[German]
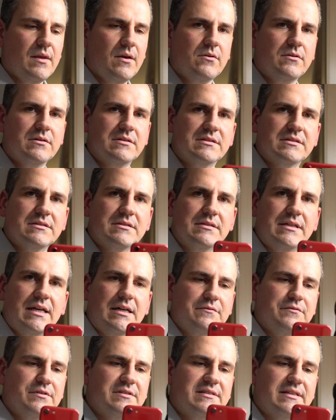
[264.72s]
Und
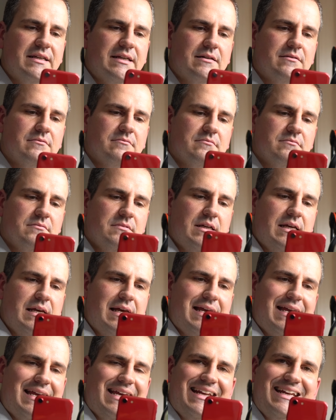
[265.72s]
ja, wir sehen,
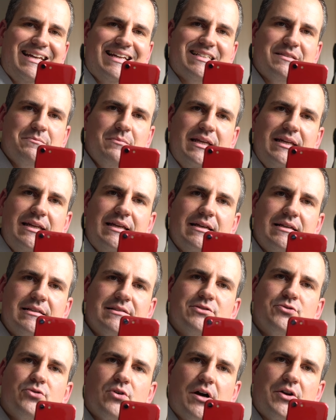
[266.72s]
das Mini
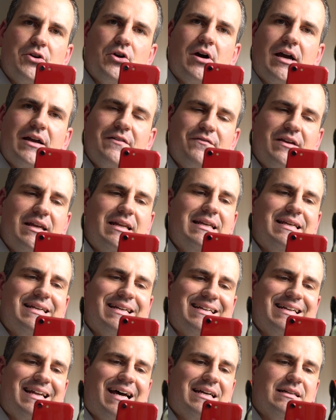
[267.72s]
ist sogar noch ein wenig
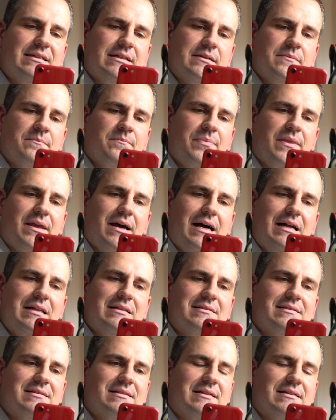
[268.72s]
kleiner
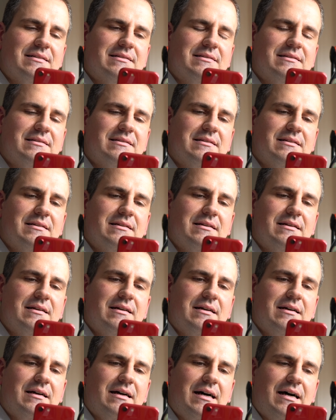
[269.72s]
als das
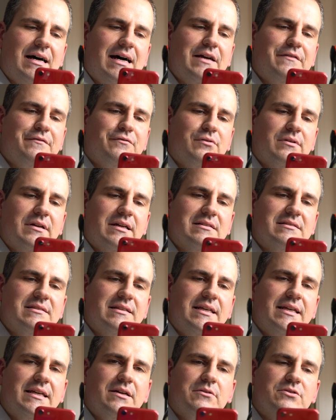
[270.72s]
iPhone
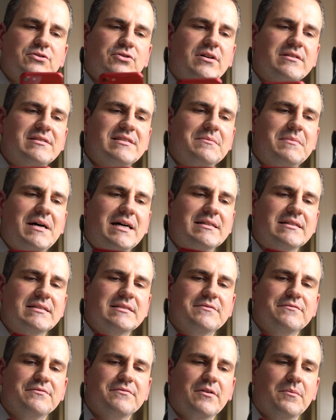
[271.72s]
SE und trotzdem hat
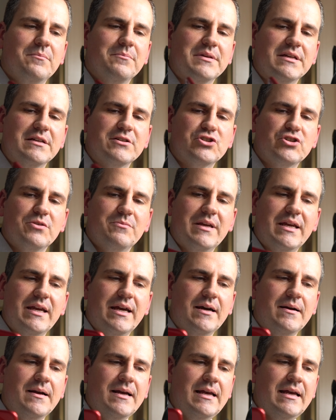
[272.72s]
es vom Bildschirm
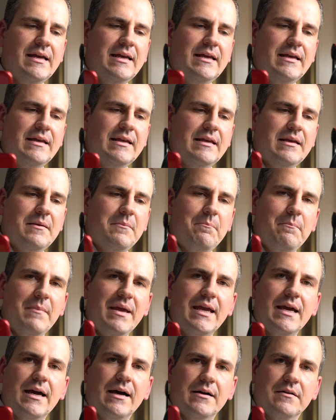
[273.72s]
her
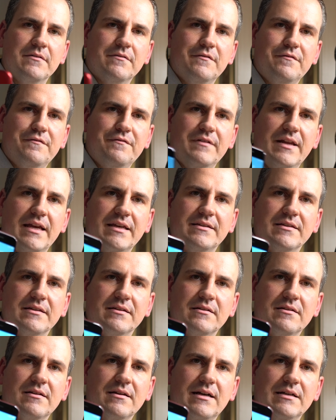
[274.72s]
mehr
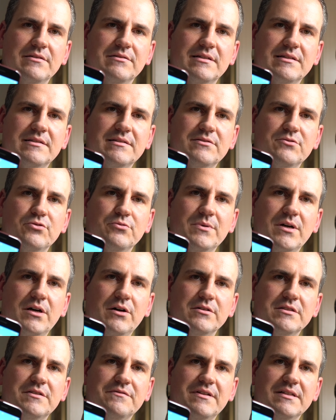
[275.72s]
Fläche. Also das ist
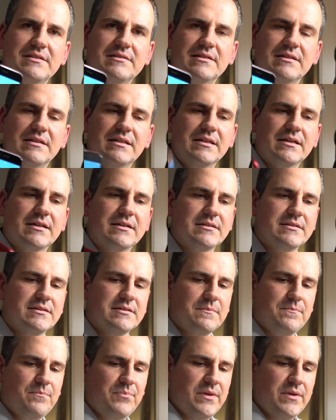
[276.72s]
überaus faszinierend.